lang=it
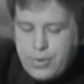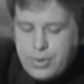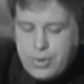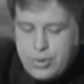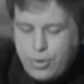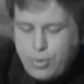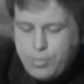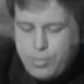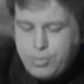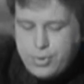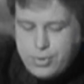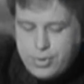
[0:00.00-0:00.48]

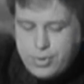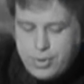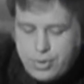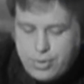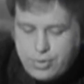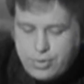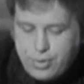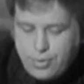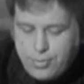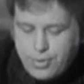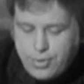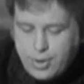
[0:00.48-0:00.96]
sua
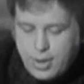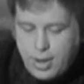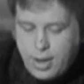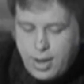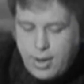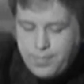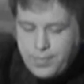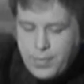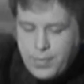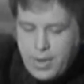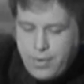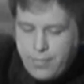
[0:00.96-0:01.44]
ricerca
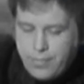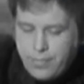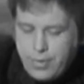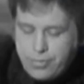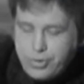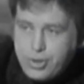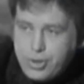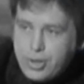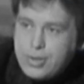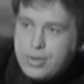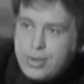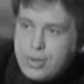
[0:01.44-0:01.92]
della
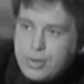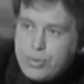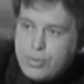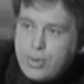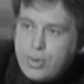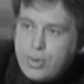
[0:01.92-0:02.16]
verità,